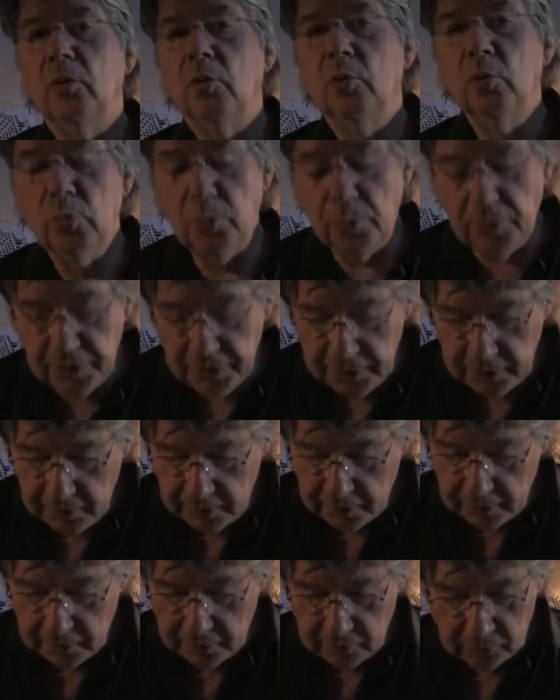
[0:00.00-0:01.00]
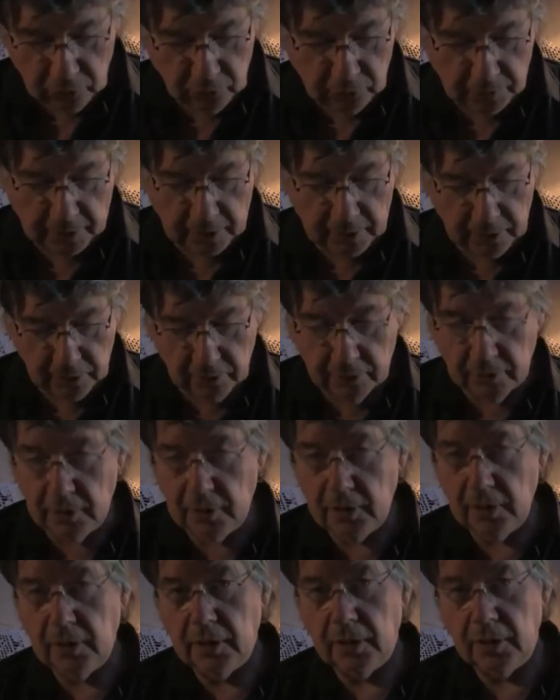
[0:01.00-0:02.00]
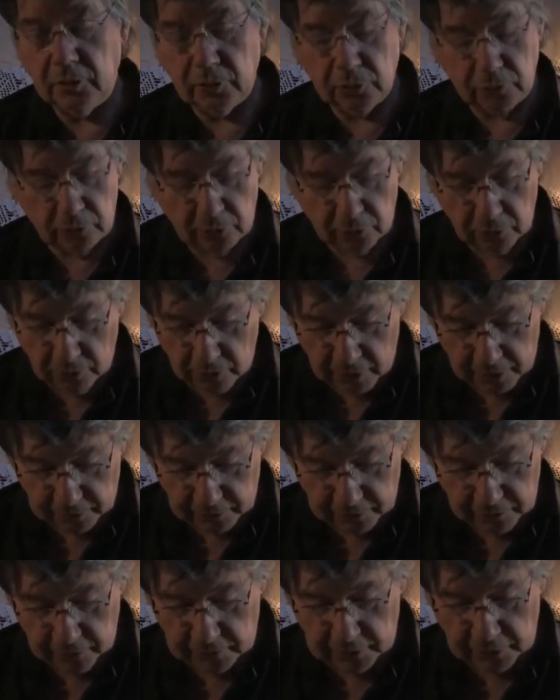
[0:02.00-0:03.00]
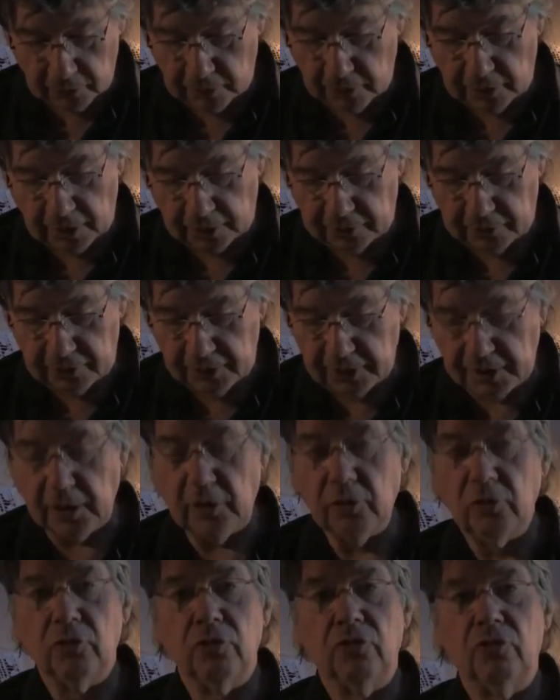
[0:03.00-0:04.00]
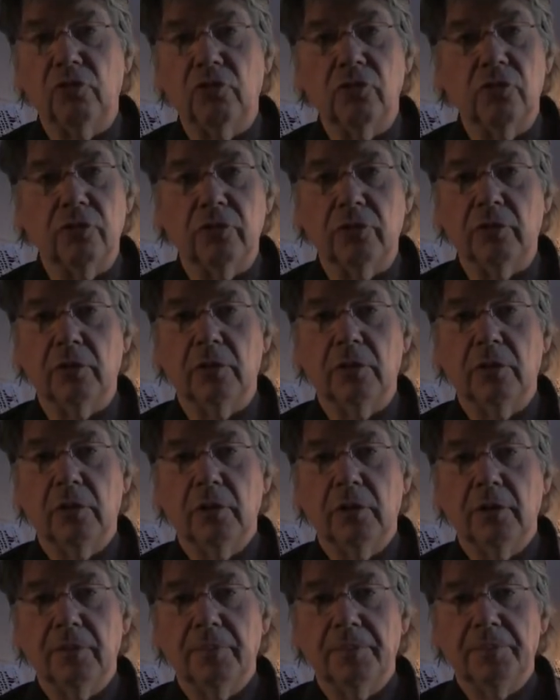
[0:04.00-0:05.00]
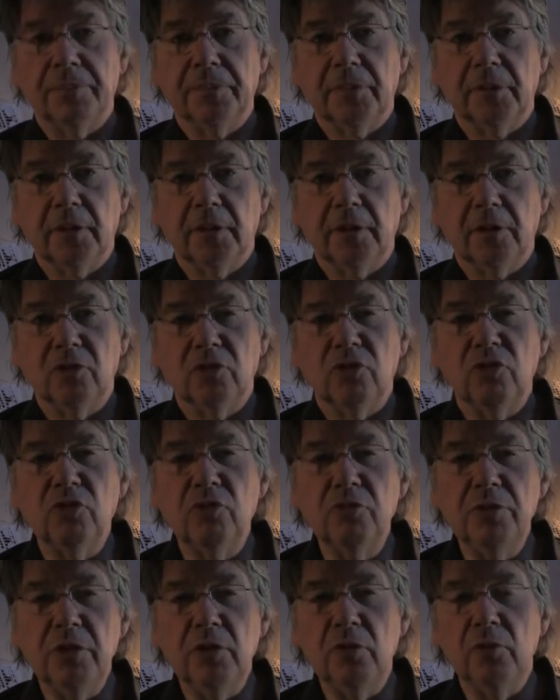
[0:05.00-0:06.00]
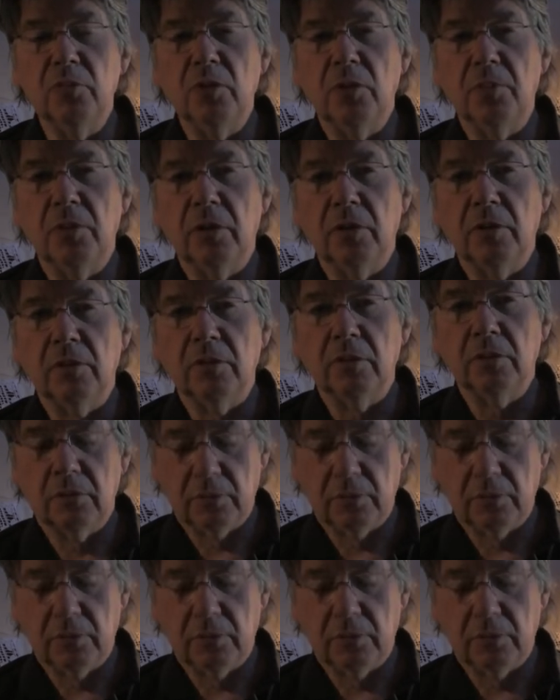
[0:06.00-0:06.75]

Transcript: Oublie ton mal de nez et ton angoisse de t'être cassé quelque chose. Jouis du moment.